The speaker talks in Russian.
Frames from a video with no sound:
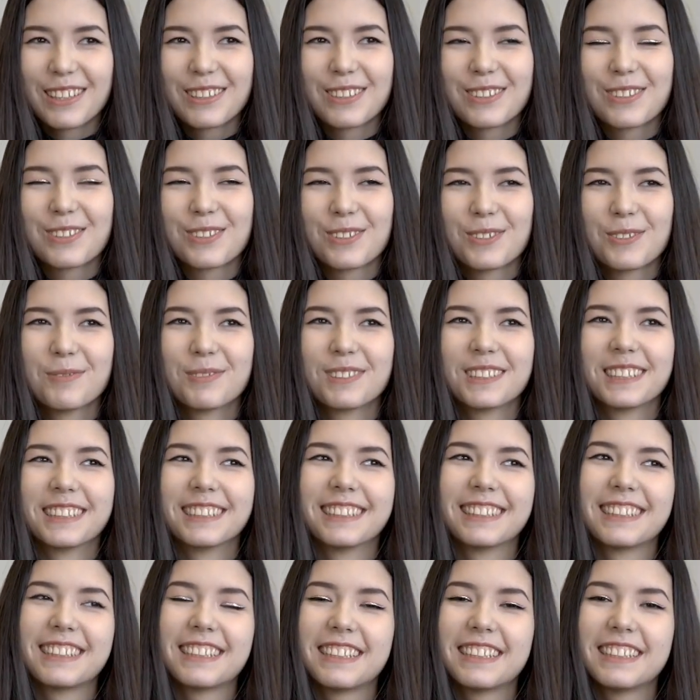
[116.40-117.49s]
от учебы,
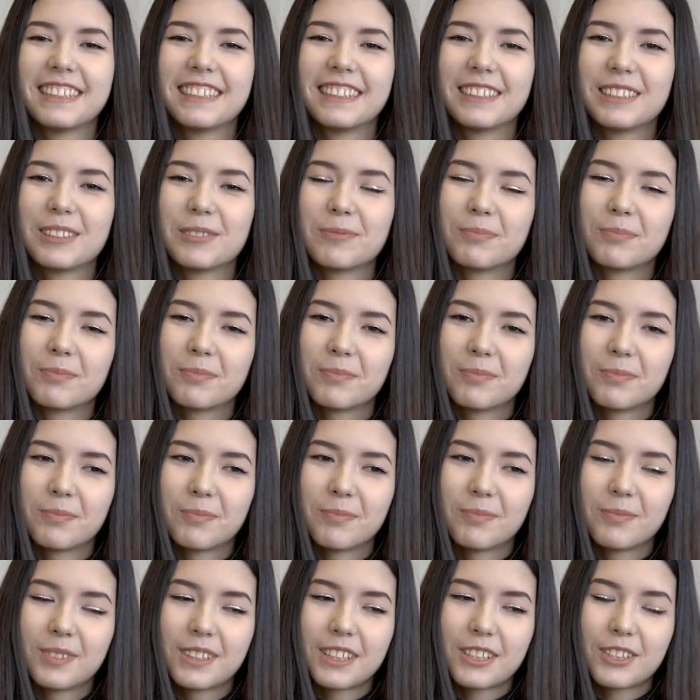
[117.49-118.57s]
и
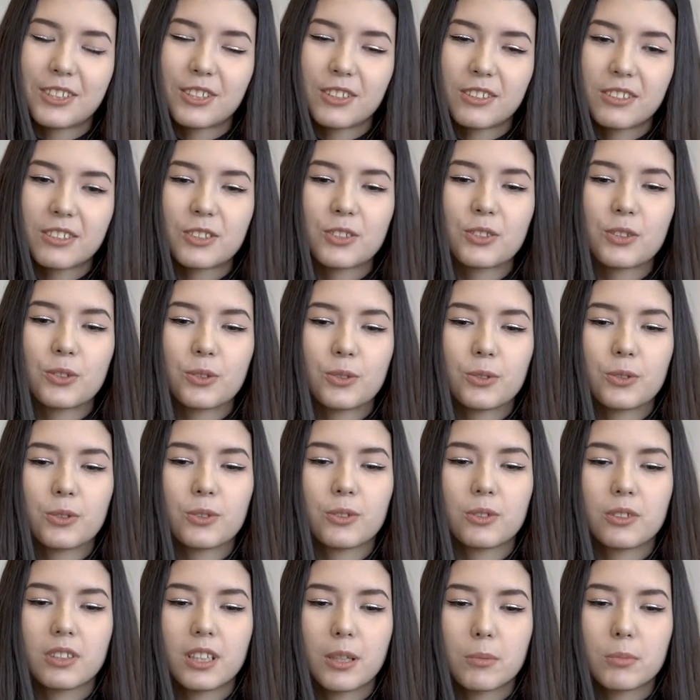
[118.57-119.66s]
решила,
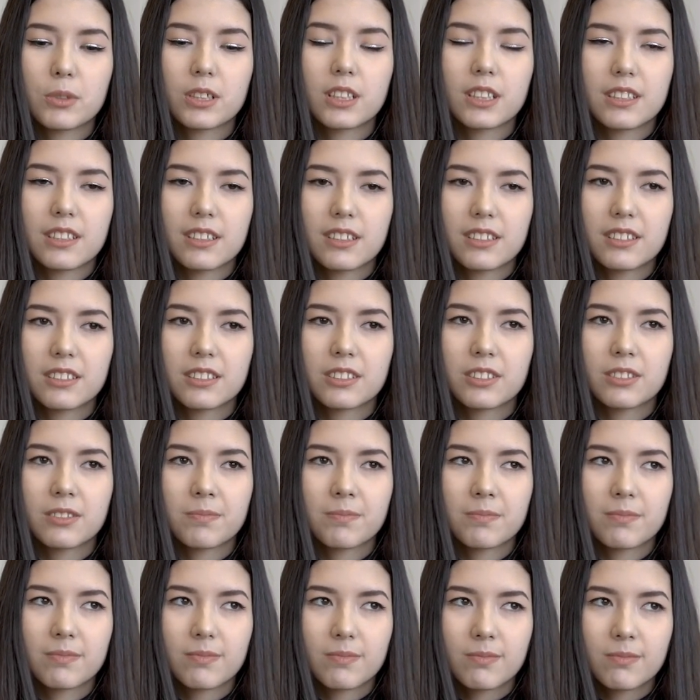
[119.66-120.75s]
что я бы хотела
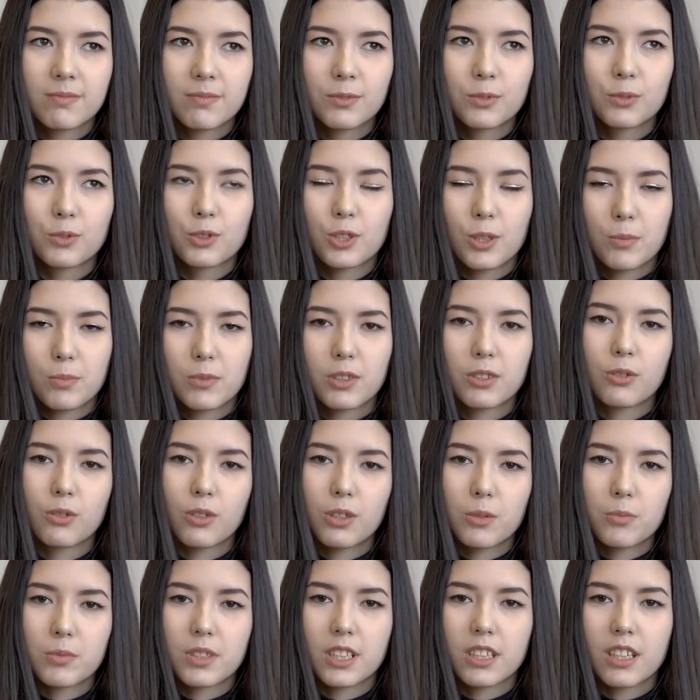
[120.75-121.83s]
ну, чем-то
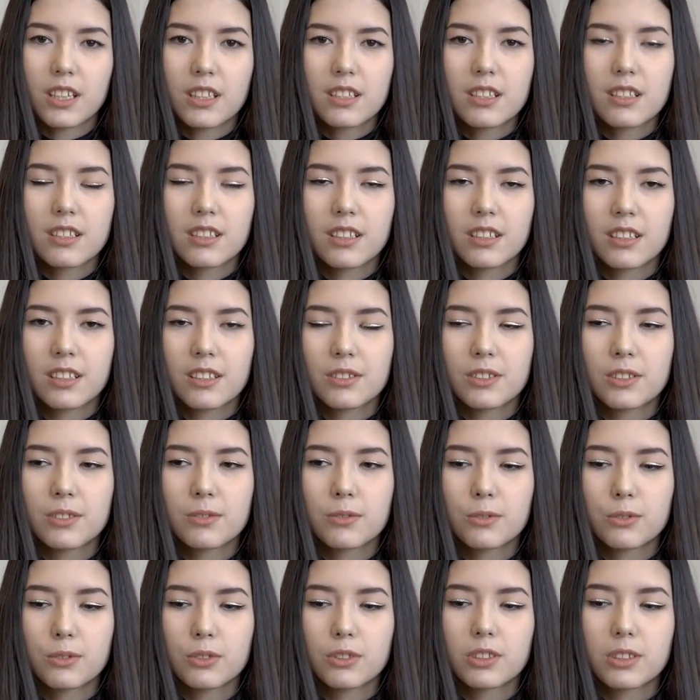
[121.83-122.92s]
другим заняться. Скорее
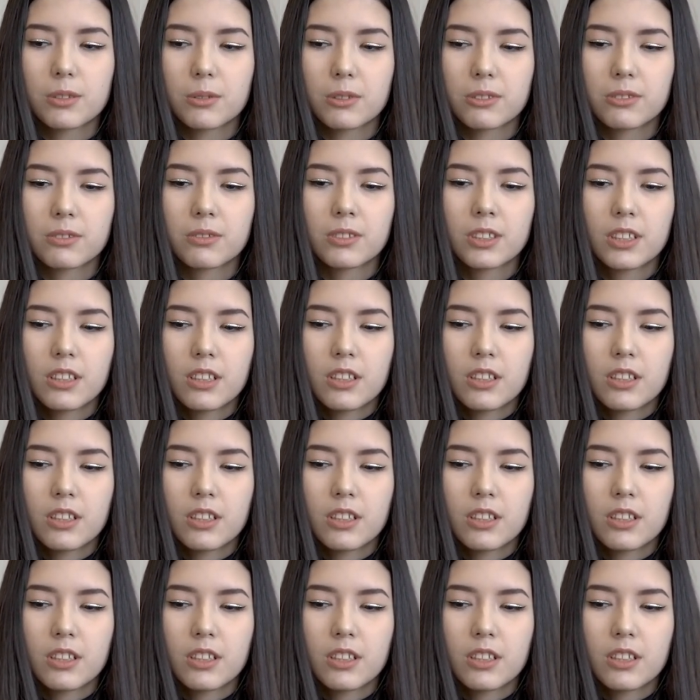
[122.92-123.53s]
всего, это